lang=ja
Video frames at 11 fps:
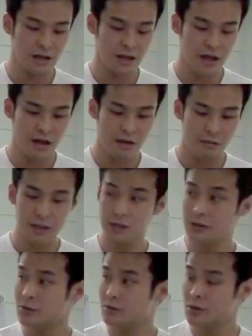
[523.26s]
で、まあ、
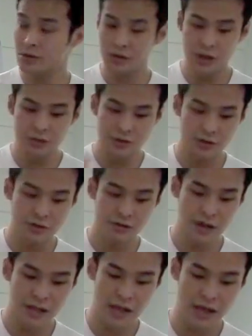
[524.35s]
ツイートの分類をする
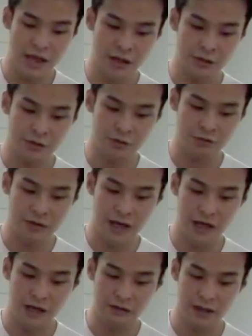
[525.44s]
上で、えーとまあ、
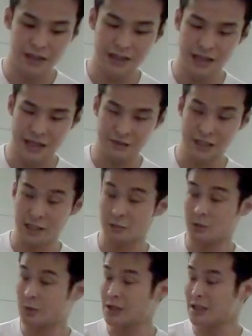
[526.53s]
彼らは、えーと先
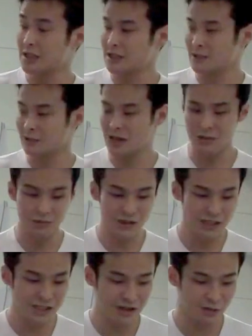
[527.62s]
ほども言ったんですけど絵文
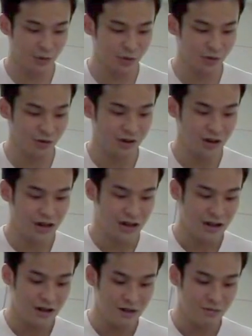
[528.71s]
字っていうものを
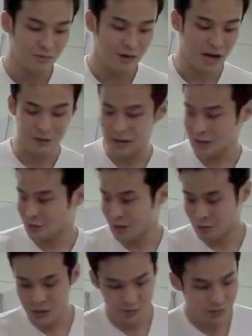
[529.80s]
あまあちょっと
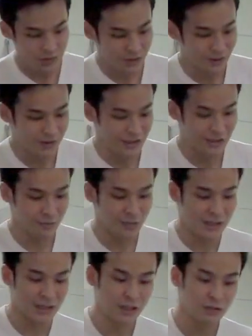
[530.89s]
絵文字も喋るんですけど、
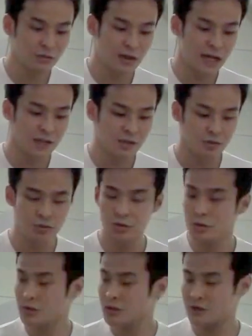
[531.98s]
まあ、ツイートの感情
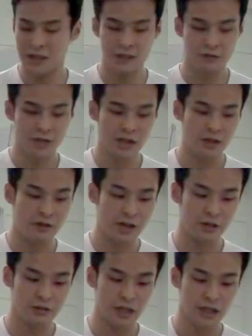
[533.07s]
を蘇生として加え
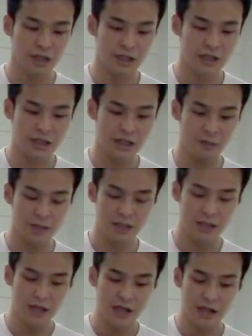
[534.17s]
るような形にしていま
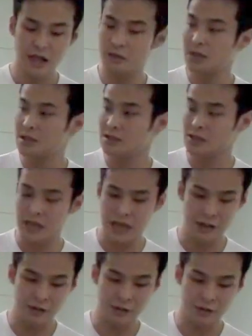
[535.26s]
す。でまず、
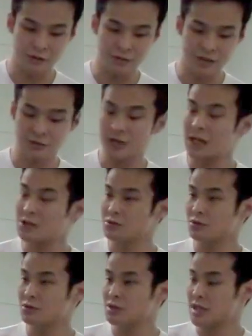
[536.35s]
えーとまあ、その感
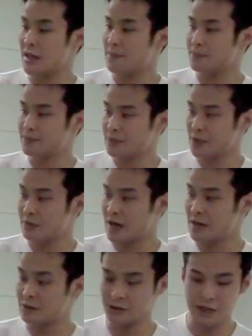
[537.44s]
情として加
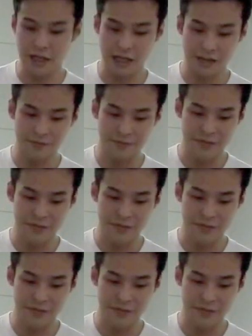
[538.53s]
える蘇生